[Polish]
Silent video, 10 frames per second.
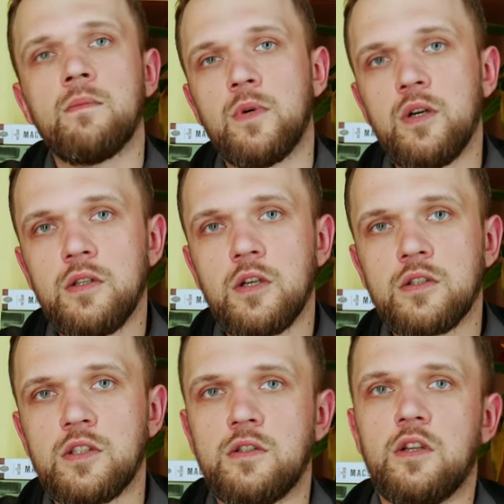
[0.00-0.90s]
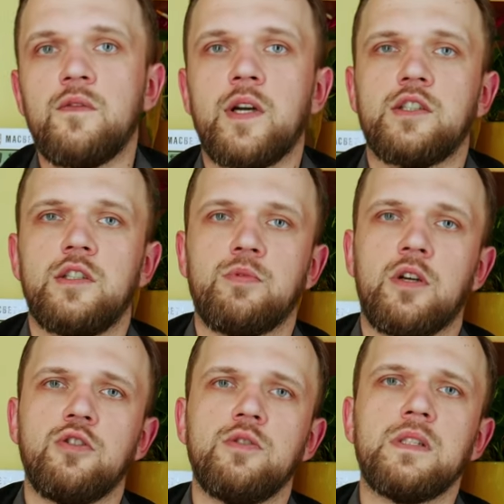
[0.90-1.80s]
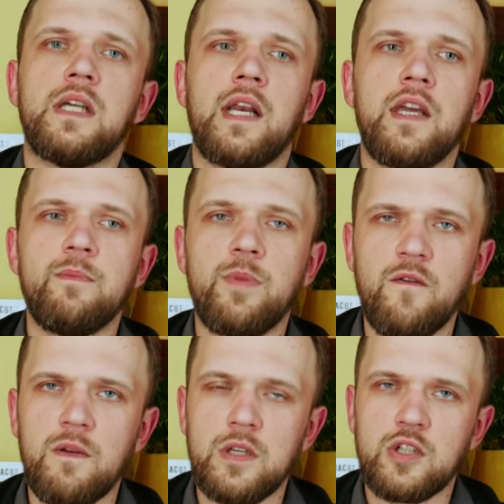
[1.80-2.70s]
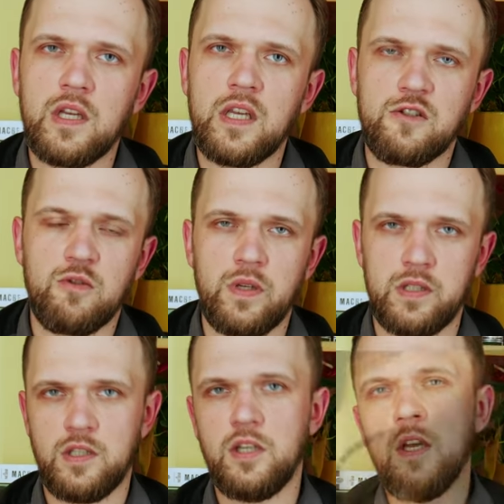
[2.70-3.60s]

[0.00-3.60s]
Moi drodzy, no właśnie, przechodzimy dalej, bowiem jeżeli Jan Sobieski,